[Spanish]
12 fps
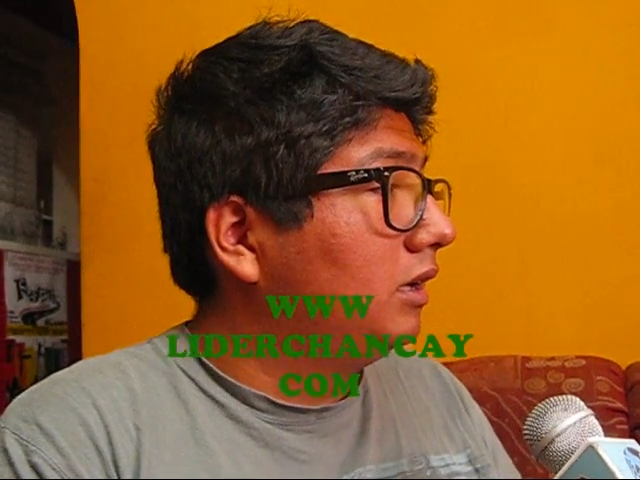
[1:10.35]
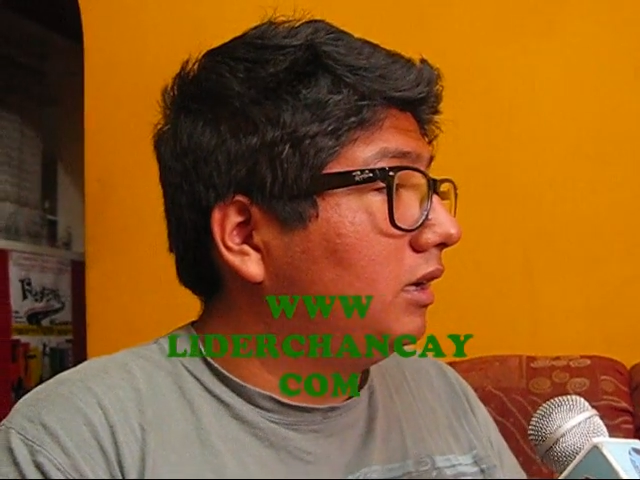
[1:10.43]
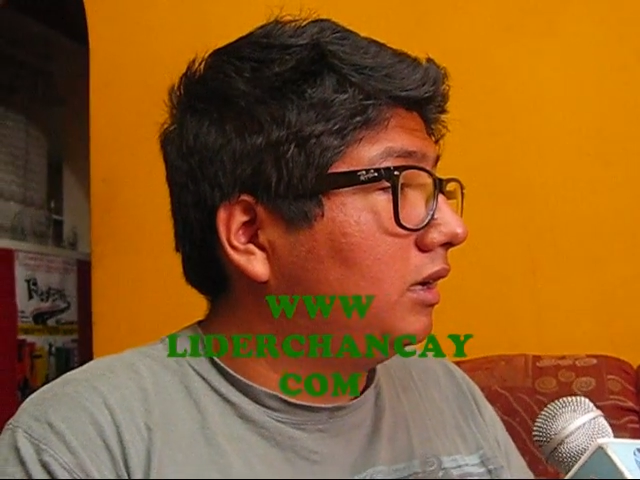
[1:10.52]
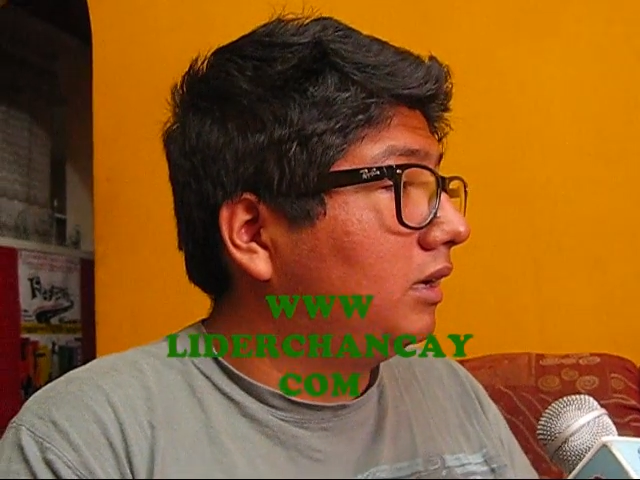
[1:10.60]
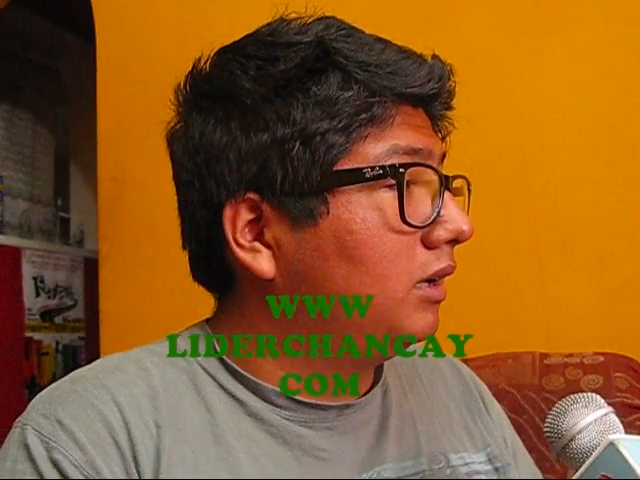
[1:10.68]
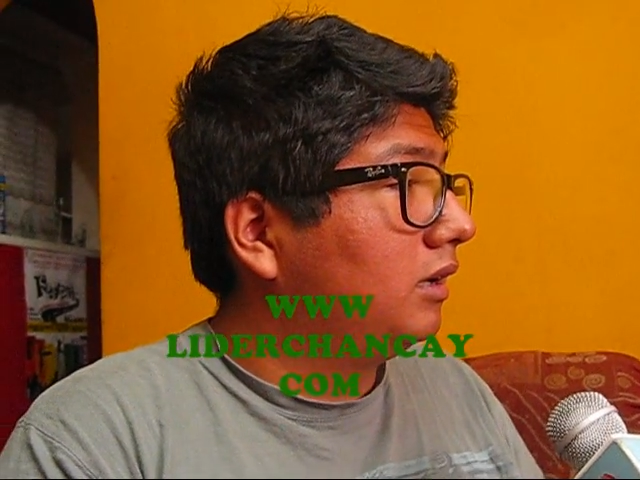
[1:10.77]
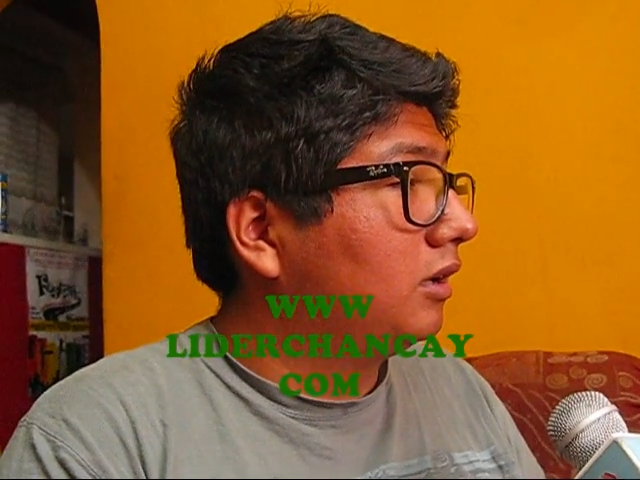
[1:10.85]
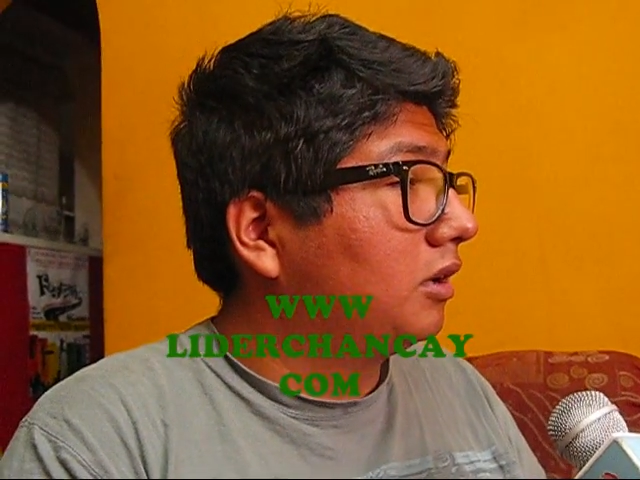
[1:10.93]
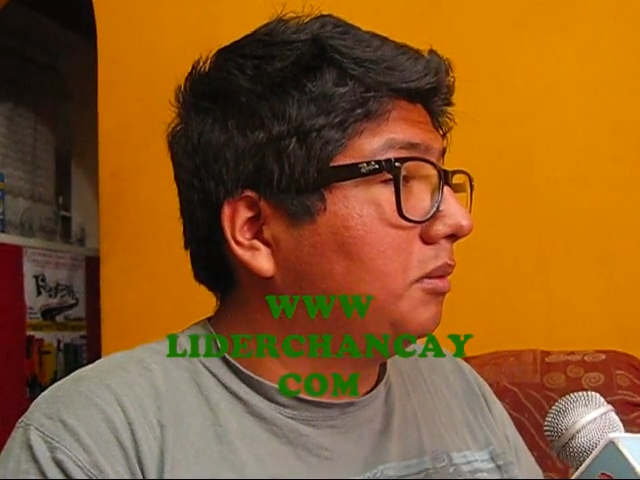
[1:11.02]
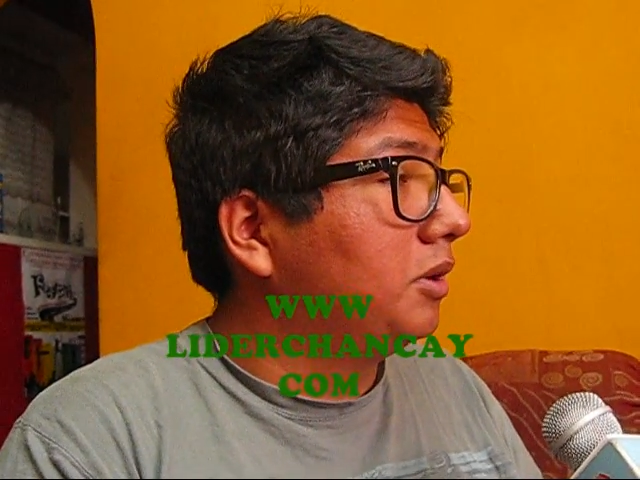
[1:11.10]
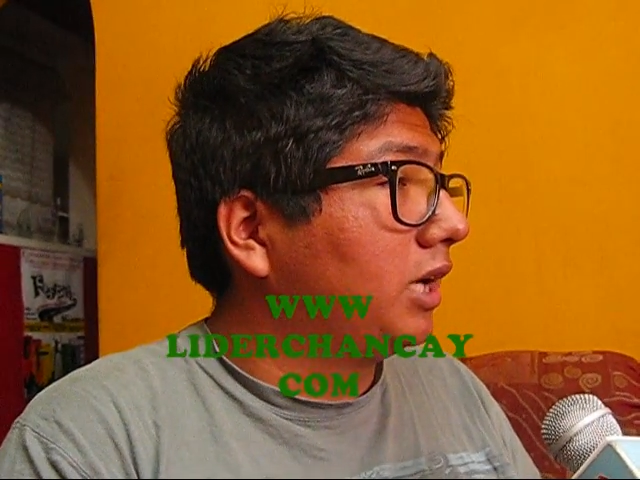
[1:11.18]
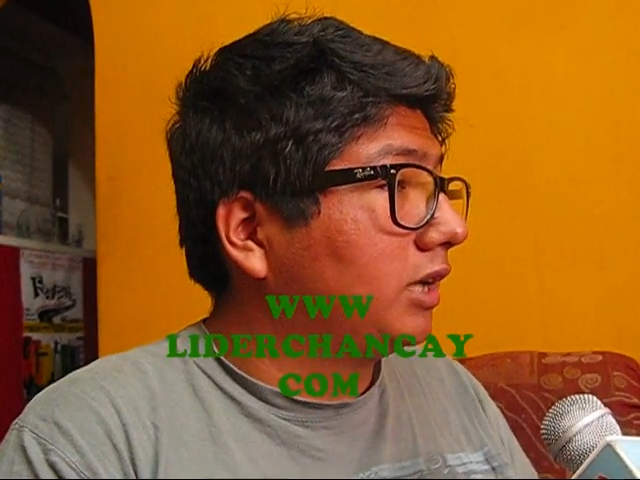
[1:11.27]
eh,
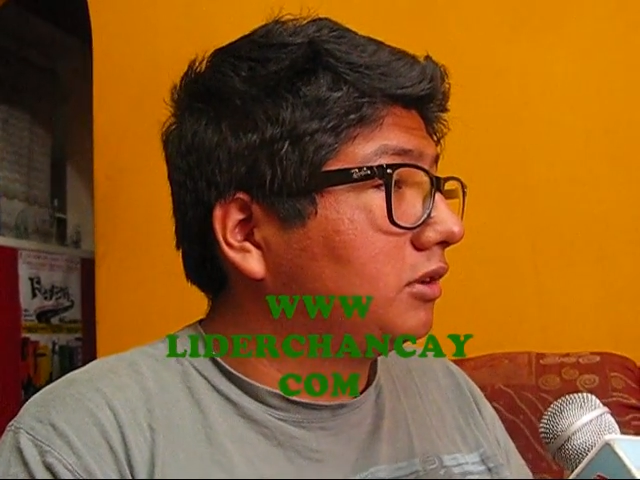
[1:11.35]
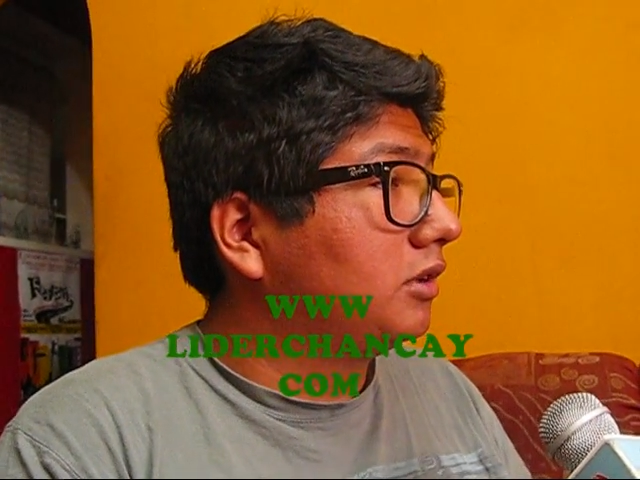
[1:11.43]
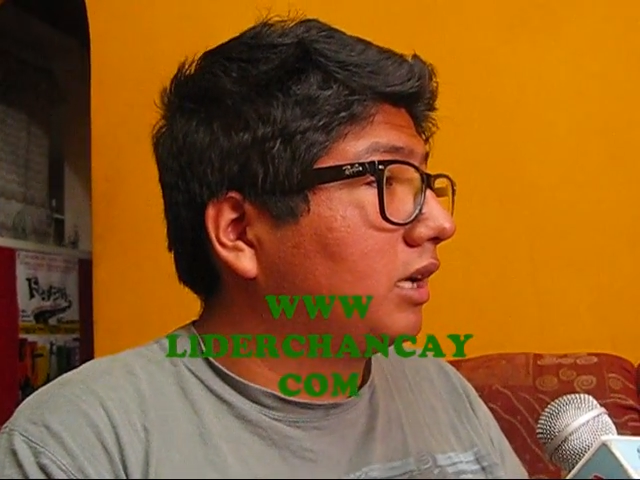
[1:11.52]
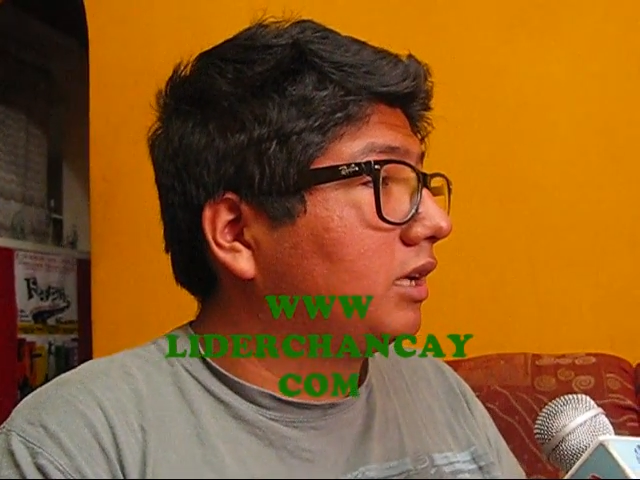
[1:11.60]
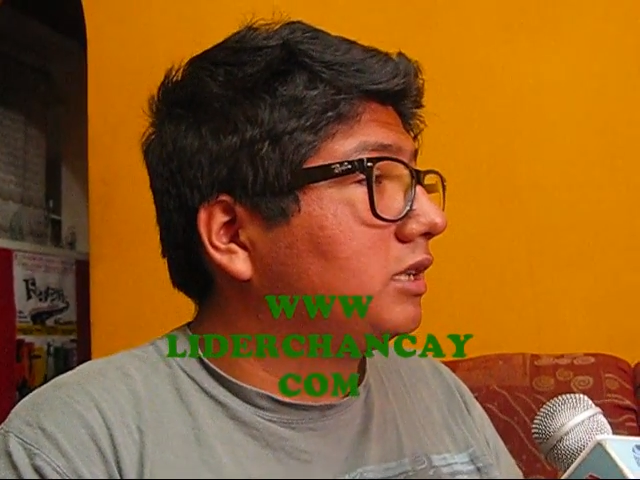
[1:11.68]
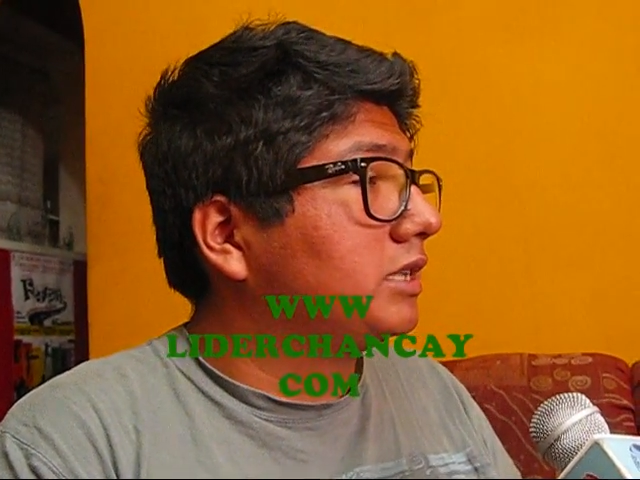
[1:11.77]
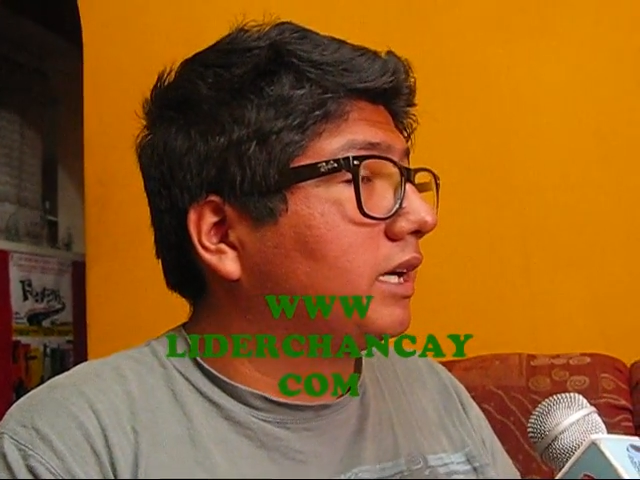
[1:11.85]
como director aquí en